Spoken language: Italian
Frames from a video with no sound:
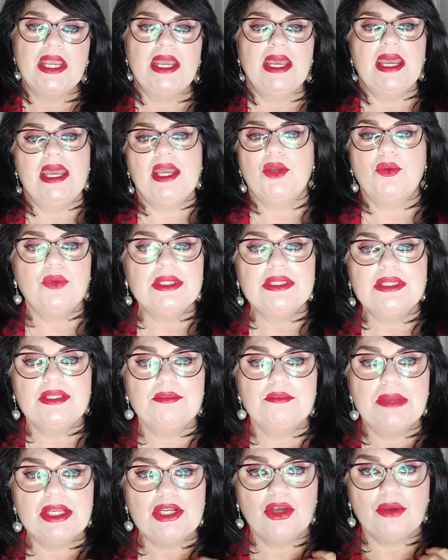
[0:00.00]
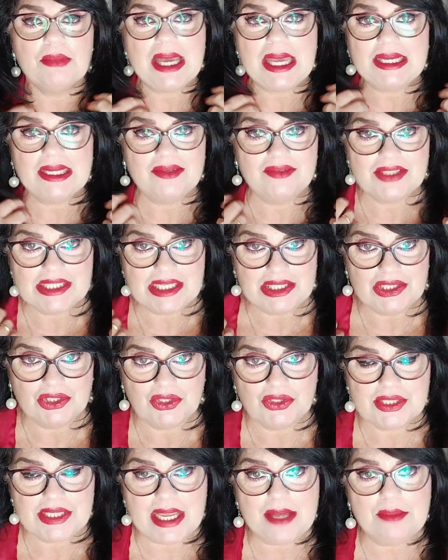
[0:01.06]
e quindi bene o male vi
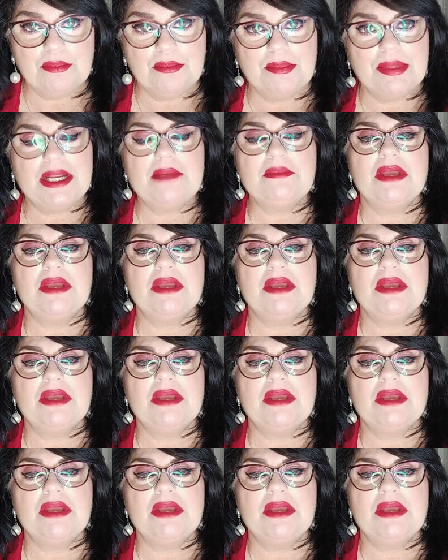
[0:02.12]
sento sempre.